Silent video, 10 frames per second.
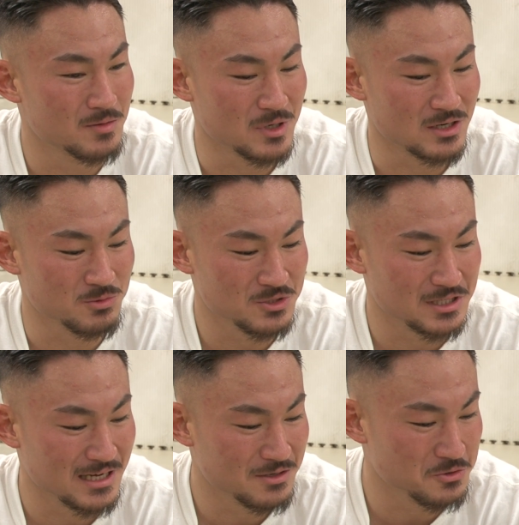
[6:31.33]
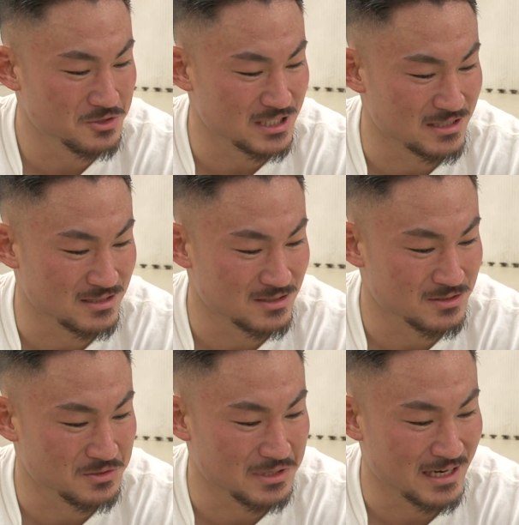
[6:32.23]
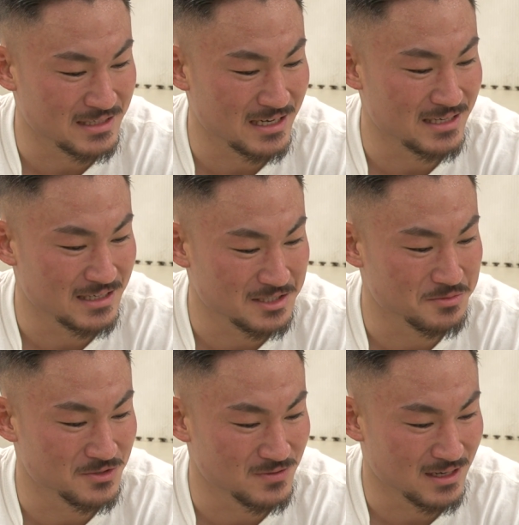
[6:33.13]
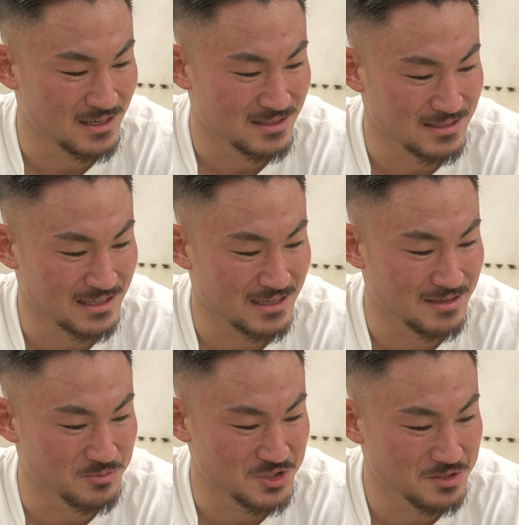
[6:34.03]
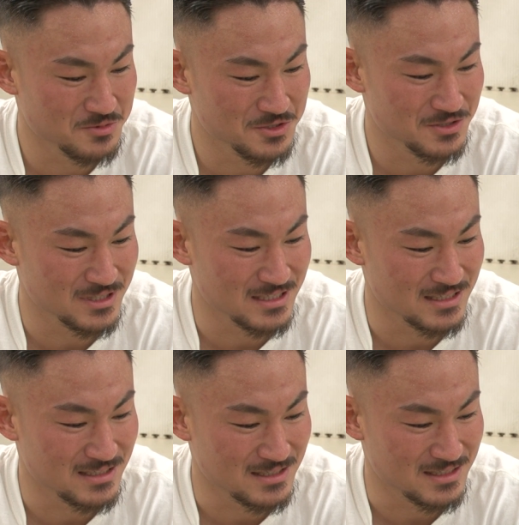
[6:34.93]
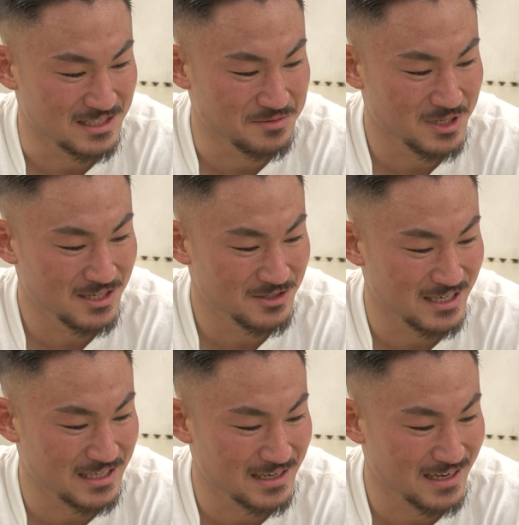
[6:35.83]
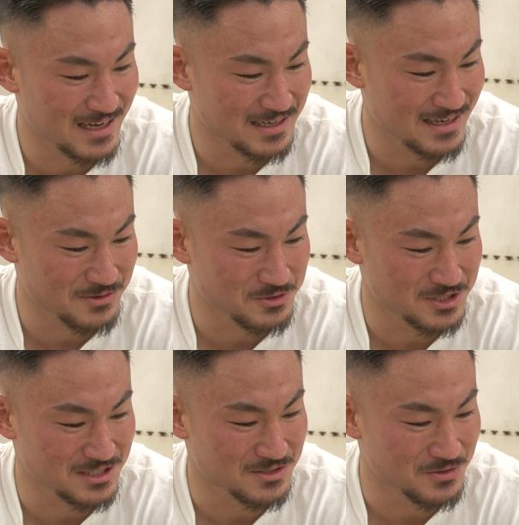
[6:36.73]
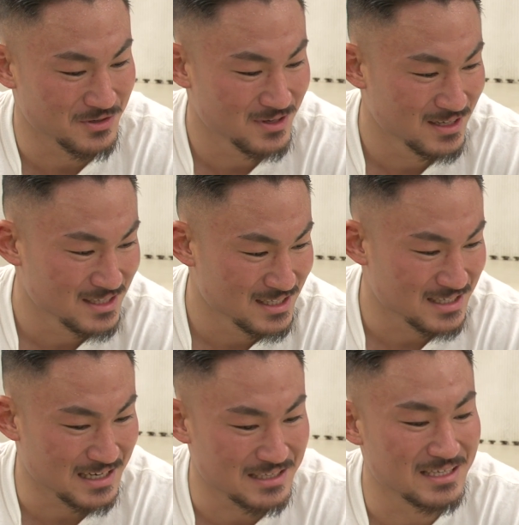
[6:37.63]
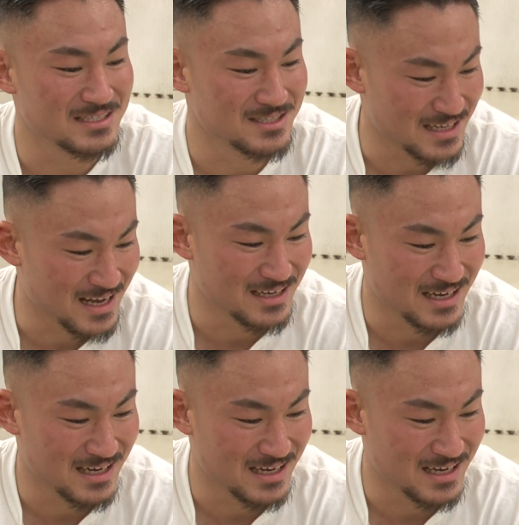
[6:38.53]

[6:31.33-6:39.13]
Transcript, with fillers: 本当は外国人とやりたいんで、自分はなんかもう自分より2倍ぐらいでかい外国人とやりたいですね。